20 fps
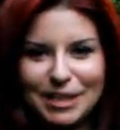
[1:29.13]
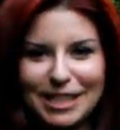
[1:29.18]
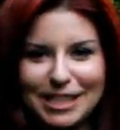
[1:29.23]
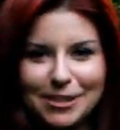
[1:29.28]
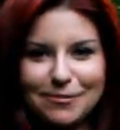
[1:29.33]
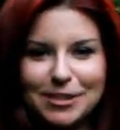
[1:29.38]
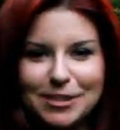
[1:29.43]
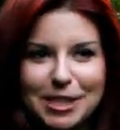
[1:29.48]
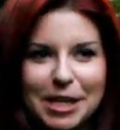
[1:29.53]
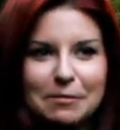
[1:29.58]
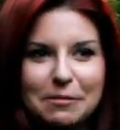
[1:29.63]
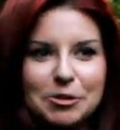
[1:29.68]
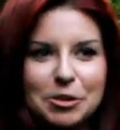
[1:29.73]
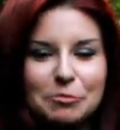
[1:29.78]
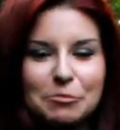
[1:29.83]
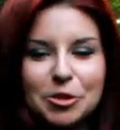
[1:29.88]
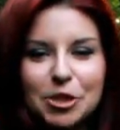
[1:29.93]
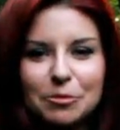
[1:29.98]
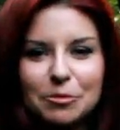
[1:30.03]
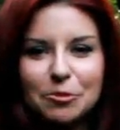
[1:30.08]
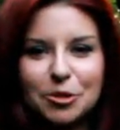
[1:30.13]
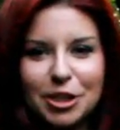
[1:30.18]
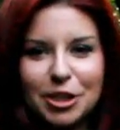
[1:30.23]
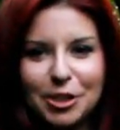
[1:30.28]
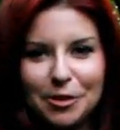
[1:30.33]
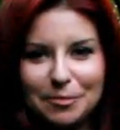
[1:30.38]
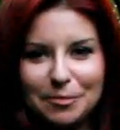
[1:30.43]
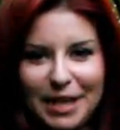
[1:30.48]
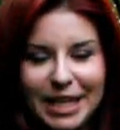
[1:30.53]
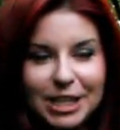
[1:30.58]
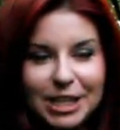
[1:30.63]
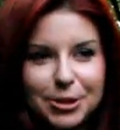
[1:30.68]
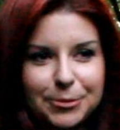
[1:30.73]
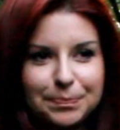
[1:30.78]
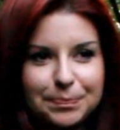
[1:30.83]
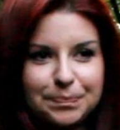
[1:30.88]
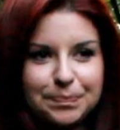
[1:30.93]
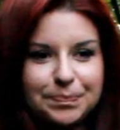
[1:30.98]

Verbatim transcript: także wiedziałam, że muszę, muszę ją mieć.